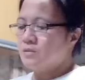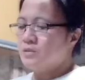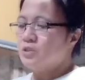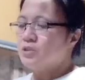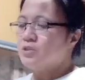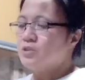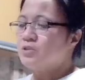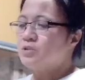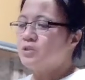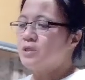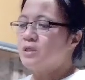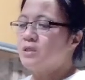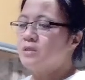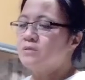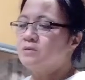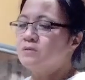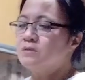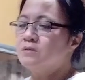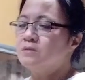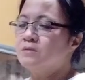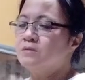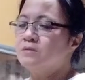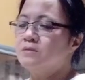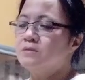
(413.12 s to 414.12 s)
kitchen
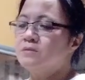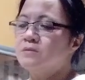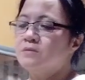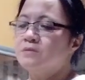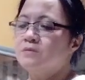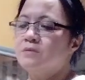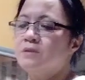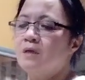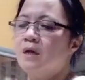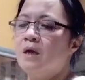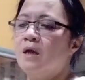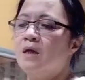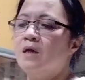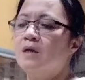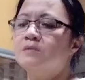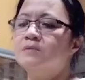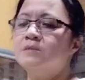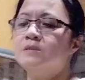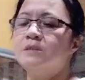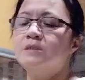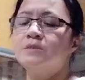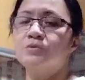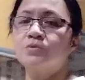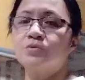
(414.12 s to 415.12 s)

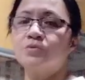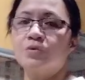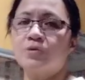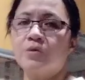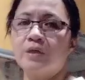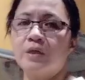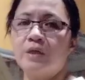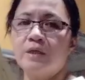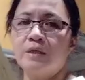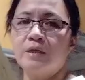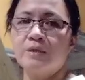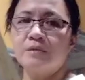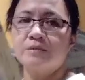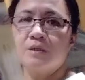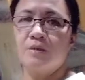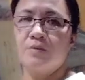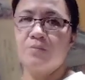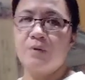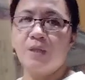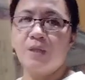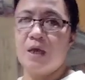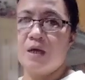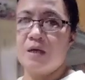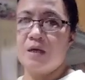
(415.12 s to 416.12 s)
scissor kasi
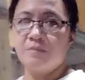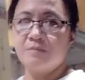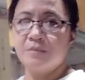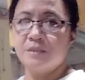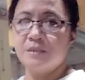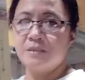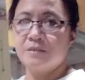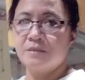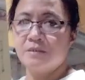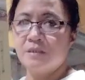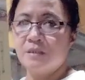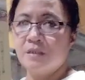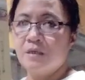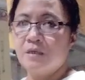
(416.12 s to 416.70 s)
wala kaming